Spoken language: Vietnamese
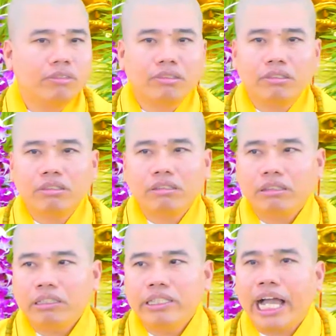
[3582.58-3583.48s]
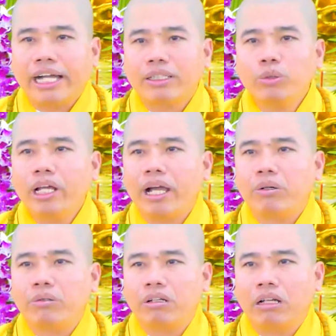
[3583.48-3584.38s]
nó văng chỗ
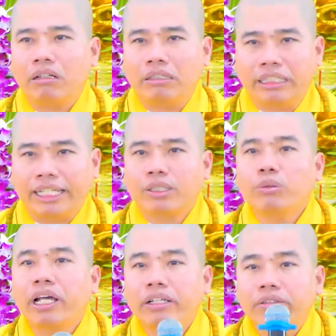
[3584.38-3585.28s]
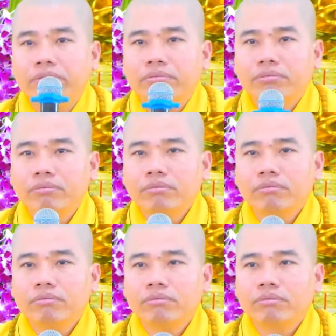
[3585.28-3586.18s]
nào là xét chỗ nấy,
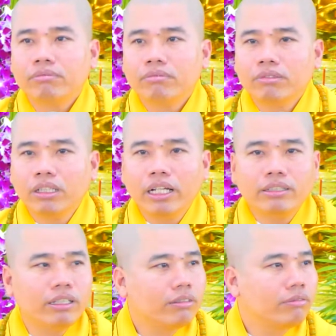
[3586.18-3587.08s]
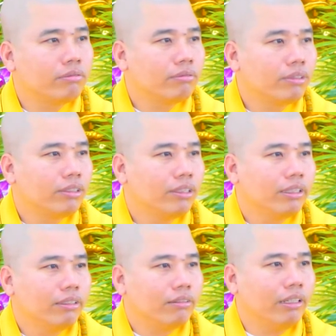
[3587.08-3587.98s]
ghê thiệt.
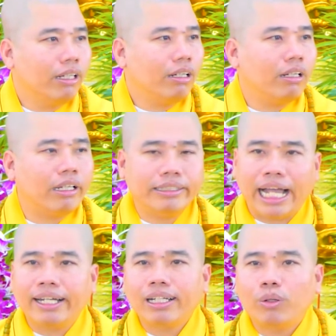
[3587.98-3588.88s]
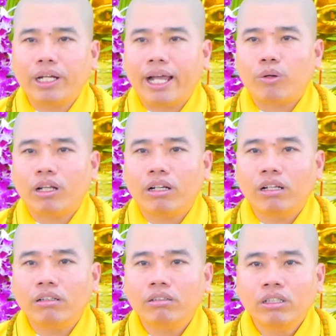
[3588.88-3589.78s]
Nó nghĩa là chặn đầu nào
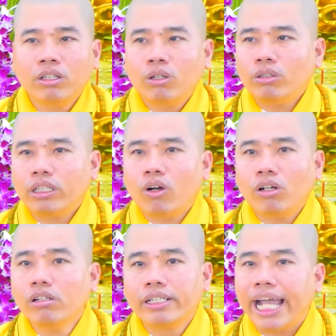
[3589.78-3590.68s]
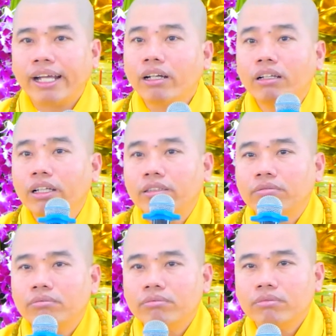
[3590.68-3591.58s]
là nó sẽ có đường khác đi
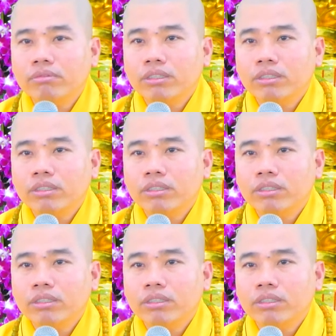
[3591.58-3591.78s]
liền.